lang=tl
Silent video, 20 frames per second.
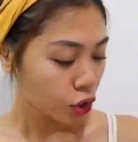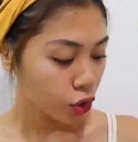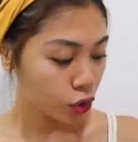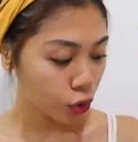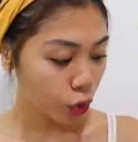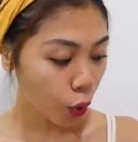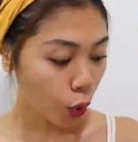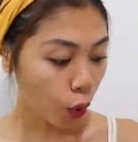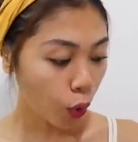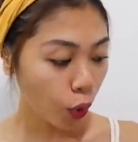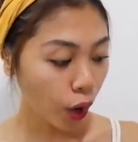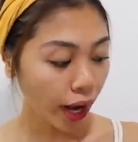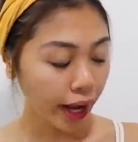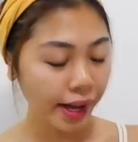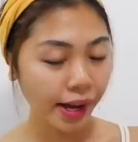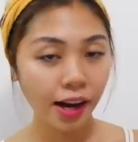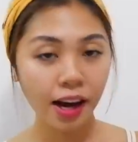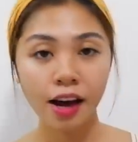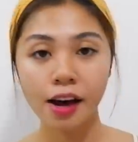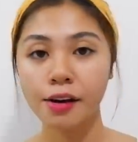So,
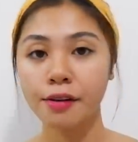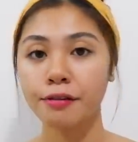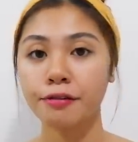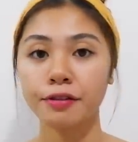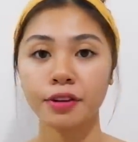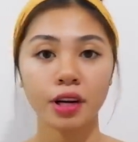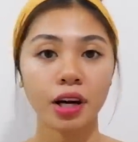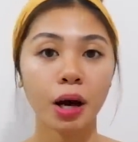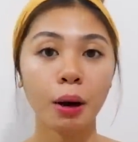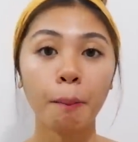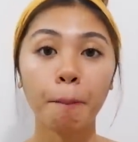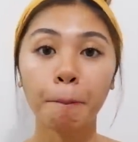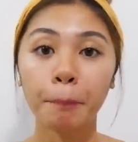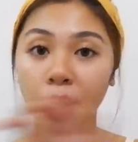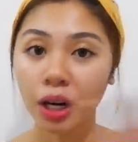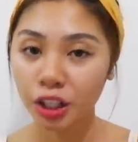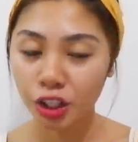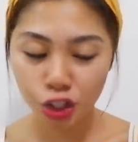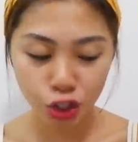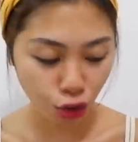I have a
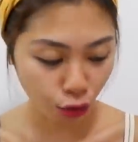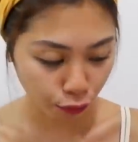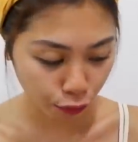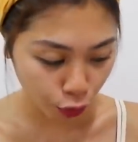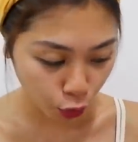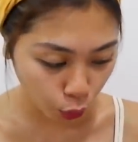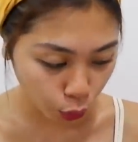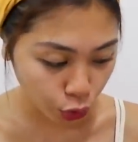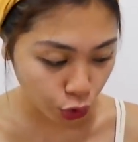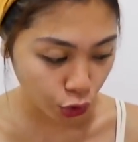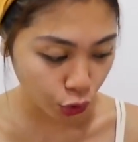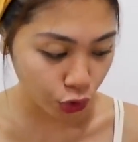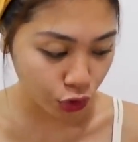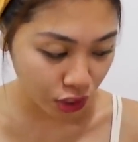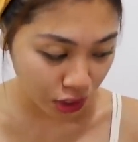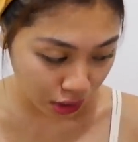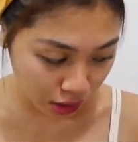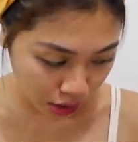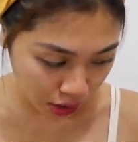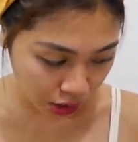bunch of
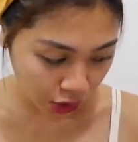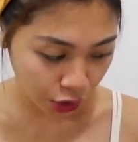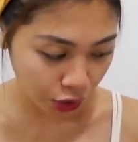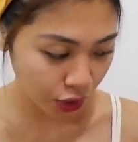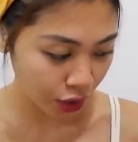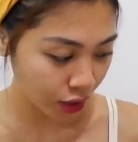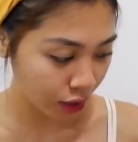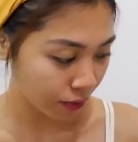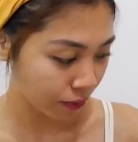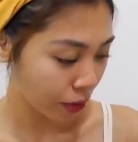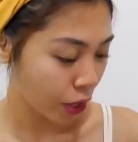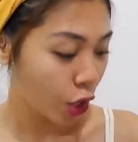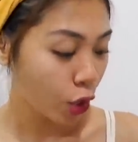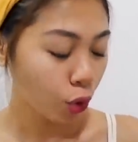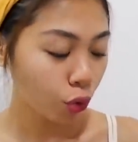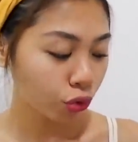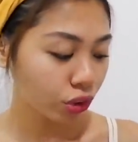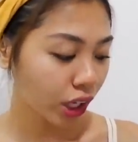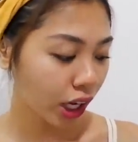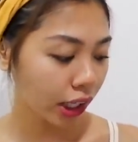lotions here.
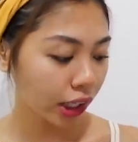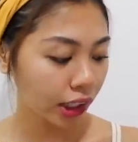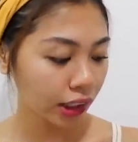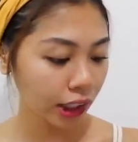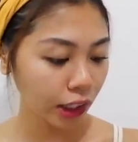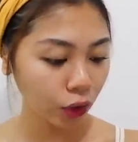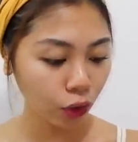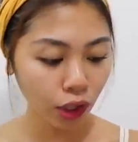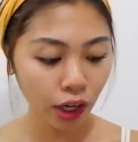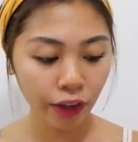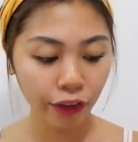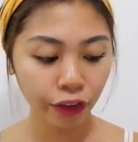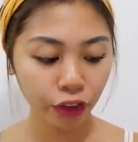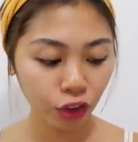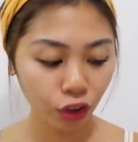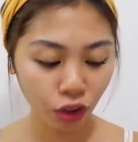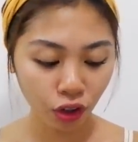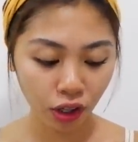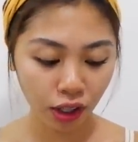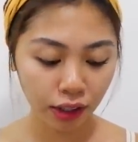Kung nakikita nyo lang
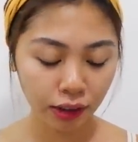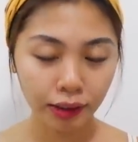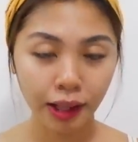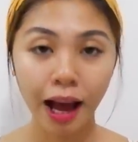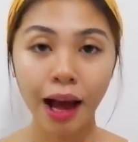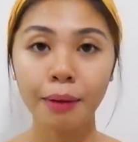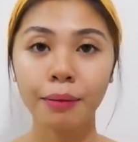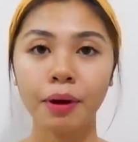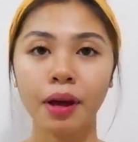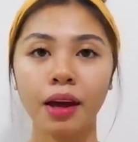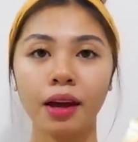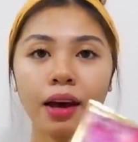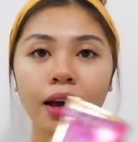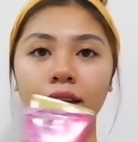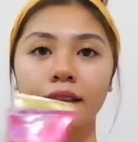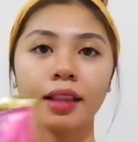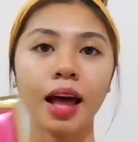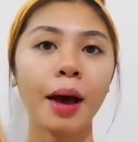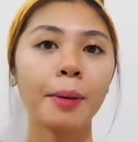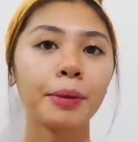to, ang dami.
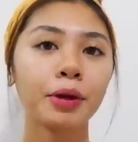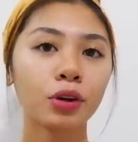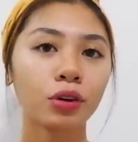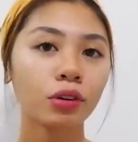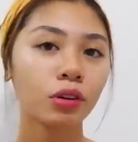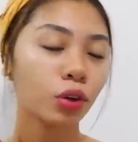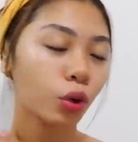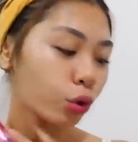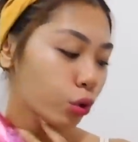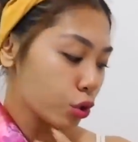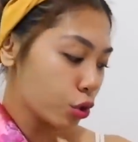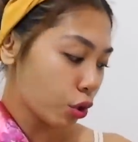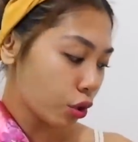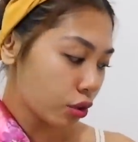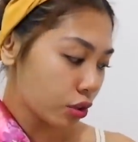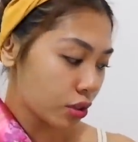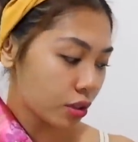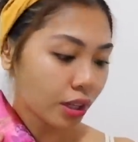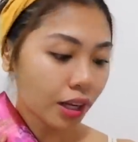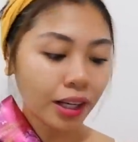Ang dami kong
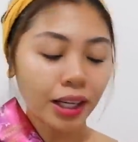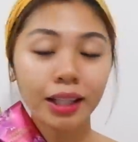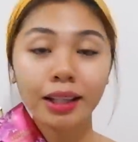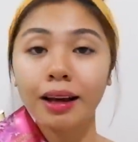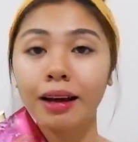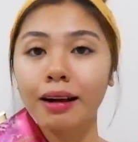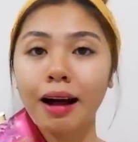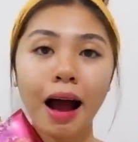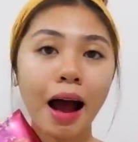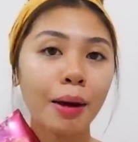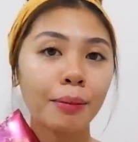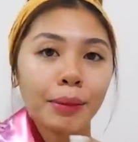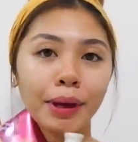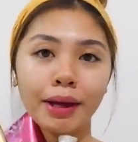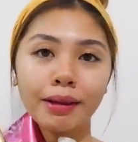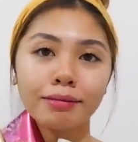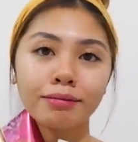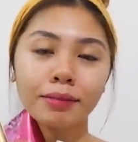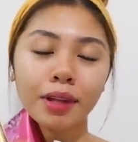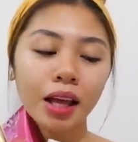lotions na
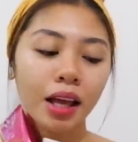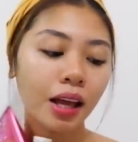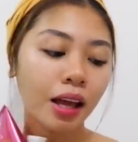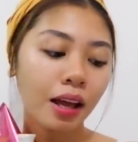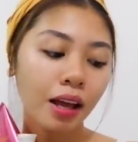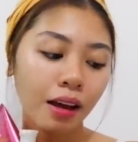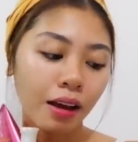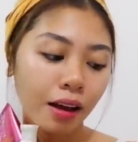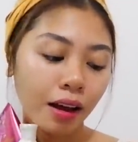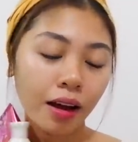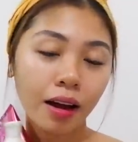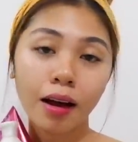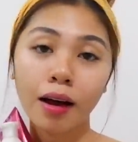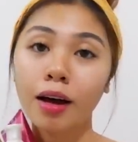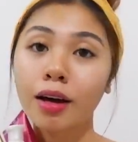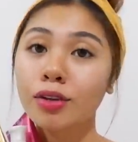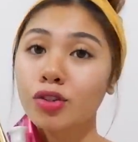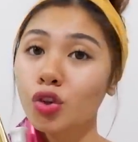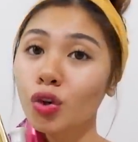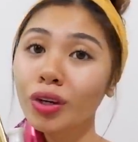ginagamit.
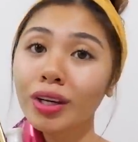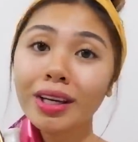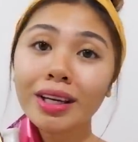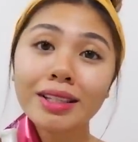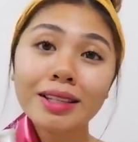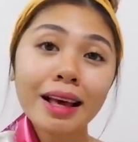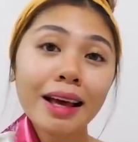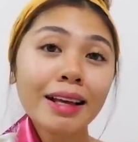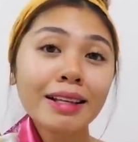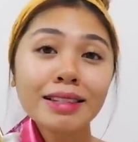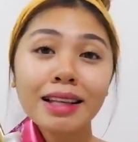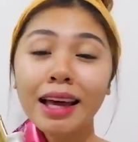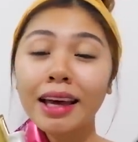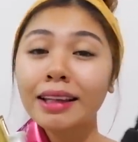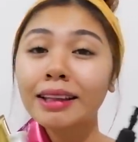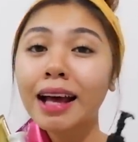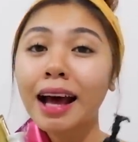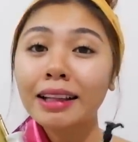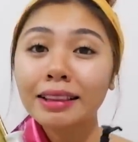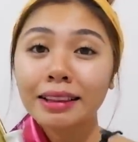So,
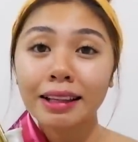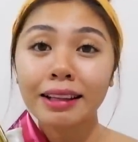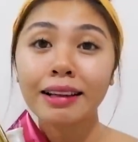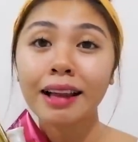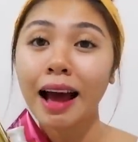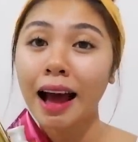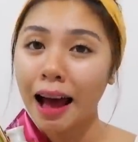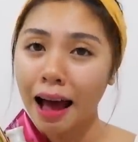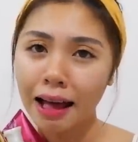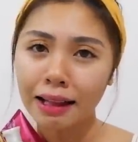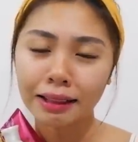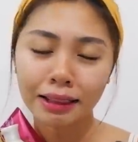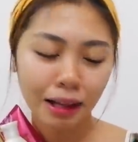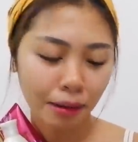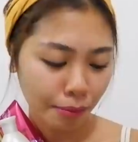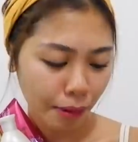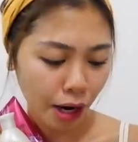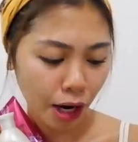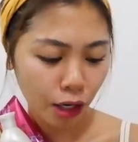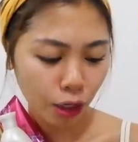iisa-isahin natin lahat
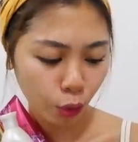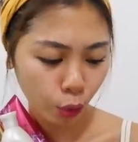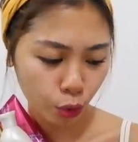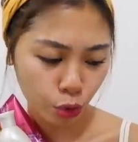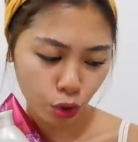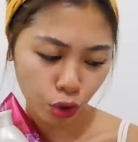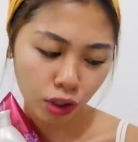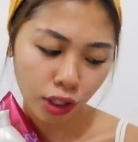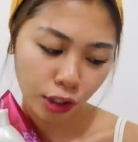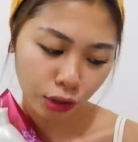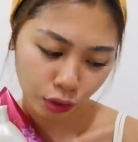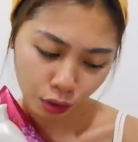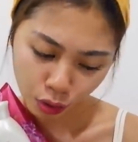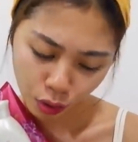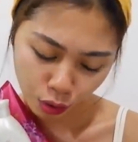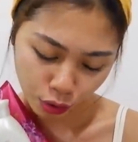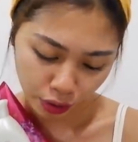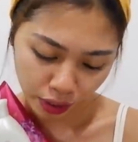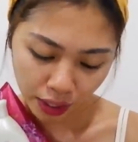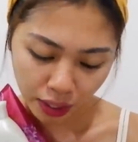ng mga lotion na to,
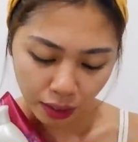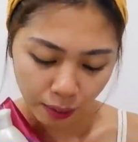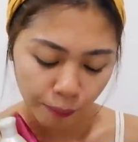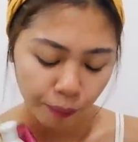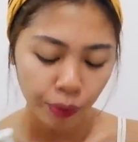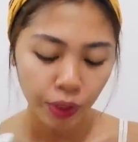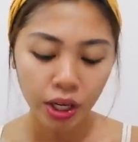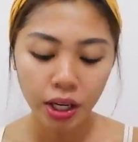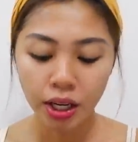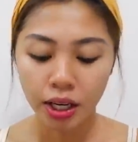okay?